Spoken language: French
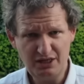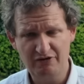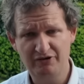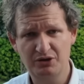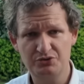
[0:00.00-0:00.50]

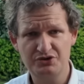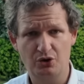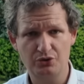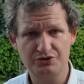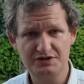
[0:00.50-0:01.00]
avait annoncé
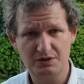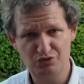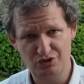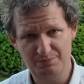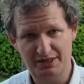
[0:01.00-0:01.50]
en
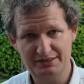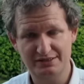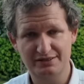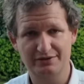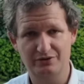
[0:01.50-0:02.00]
redistribuer une
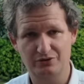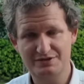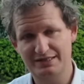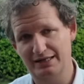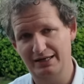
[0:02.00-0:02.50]
partie euh, aux
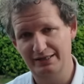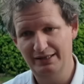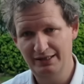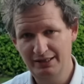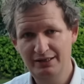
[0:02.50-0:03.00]

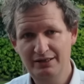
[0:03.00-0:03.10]
salariés.